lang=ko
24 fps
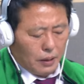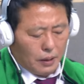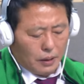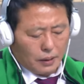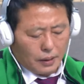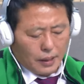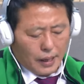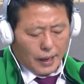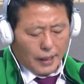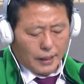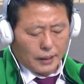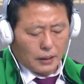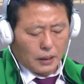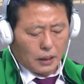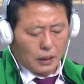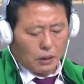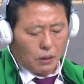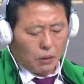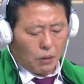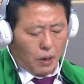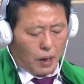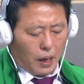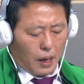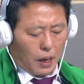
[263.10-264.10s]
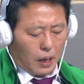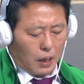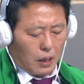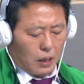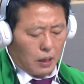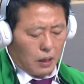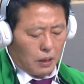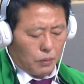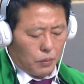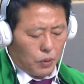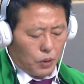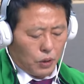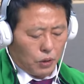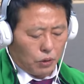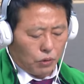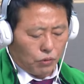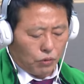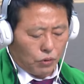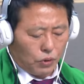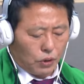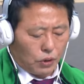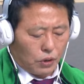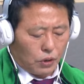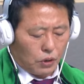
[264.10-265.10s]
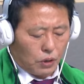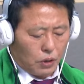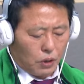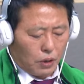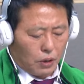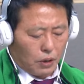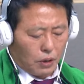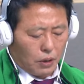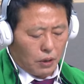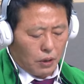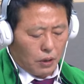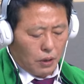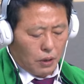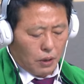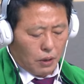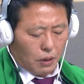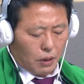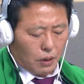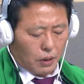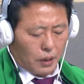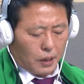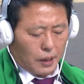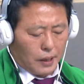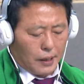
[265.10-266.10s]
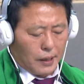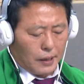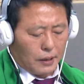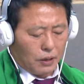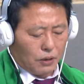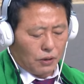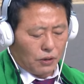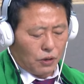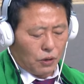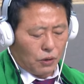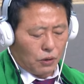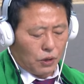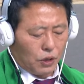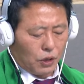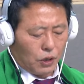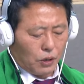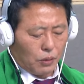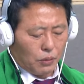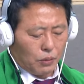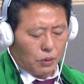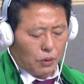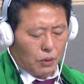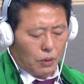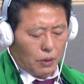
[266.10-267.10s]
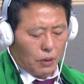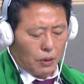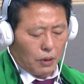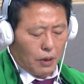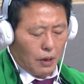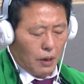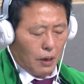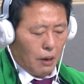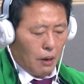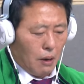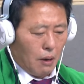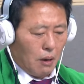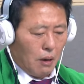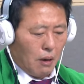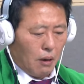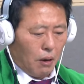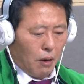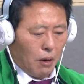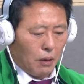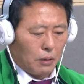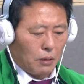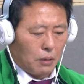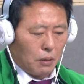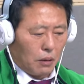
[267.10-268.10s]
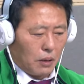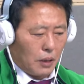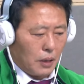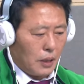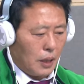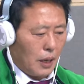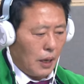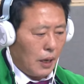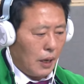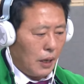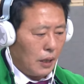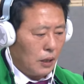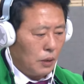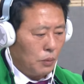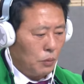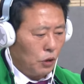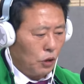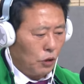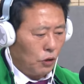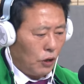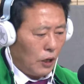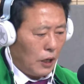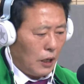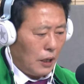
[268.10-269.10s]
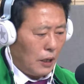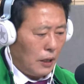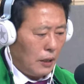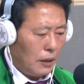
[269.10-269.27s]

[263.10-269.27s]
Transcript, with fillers: 양재동의 금연구역 지정 허리케인 라디오 청취자 여러분들 어떻게 생각하십니까?